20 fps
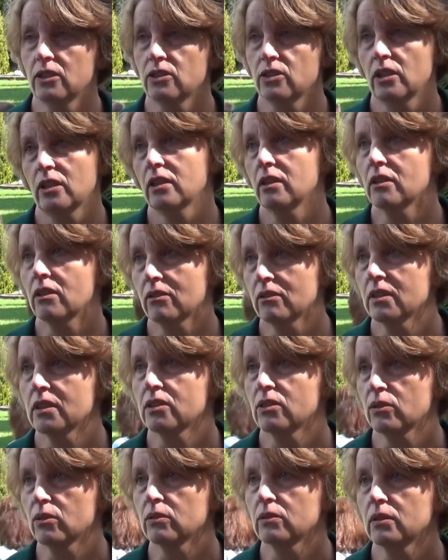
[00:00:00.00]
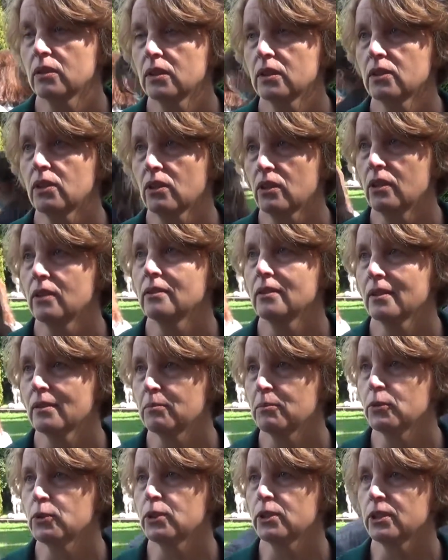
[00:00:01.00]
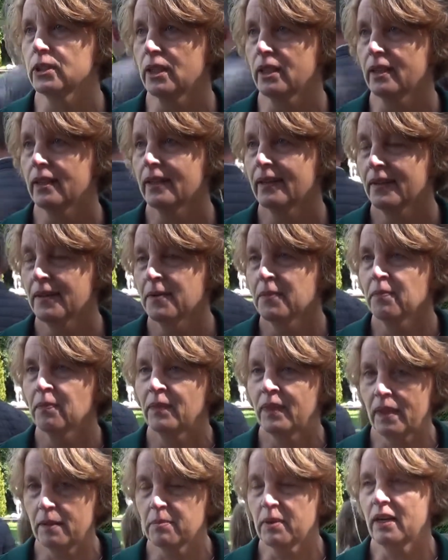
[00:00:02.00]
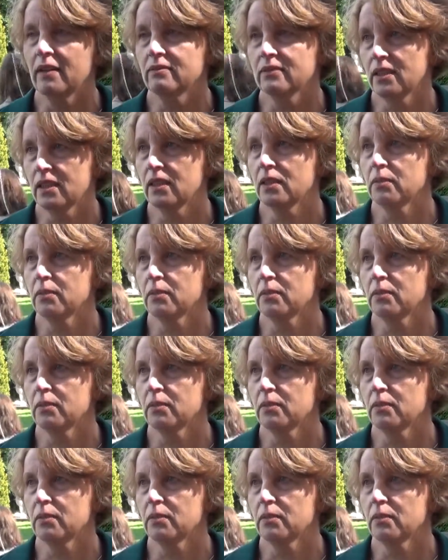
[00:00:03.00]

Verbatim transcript: i jeżeli rok jest trudny, to rolnik musi się naprawdę